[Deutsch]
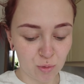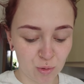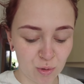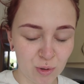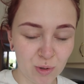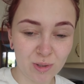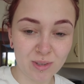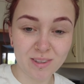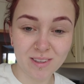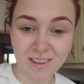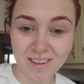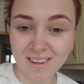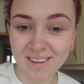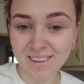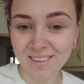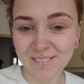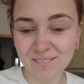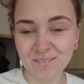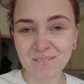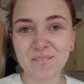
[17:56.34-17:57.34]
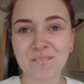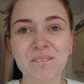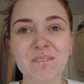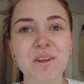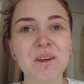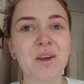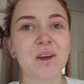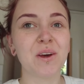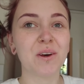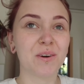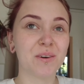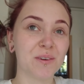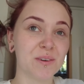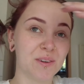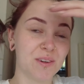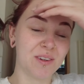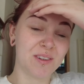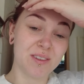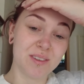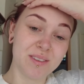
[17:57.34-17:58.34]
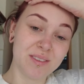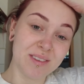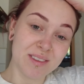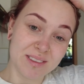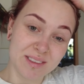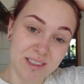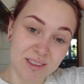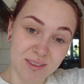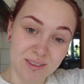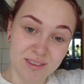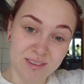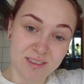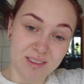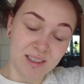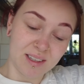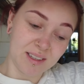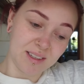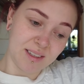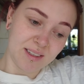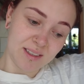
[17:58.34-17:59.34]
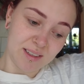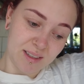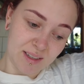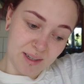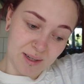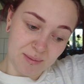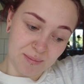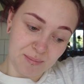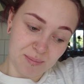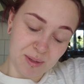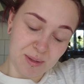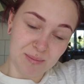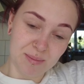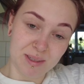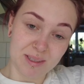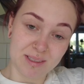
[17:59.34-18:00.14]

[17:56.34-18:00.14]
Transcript: Tschüssi. Und wir sehen uns dann ähm, im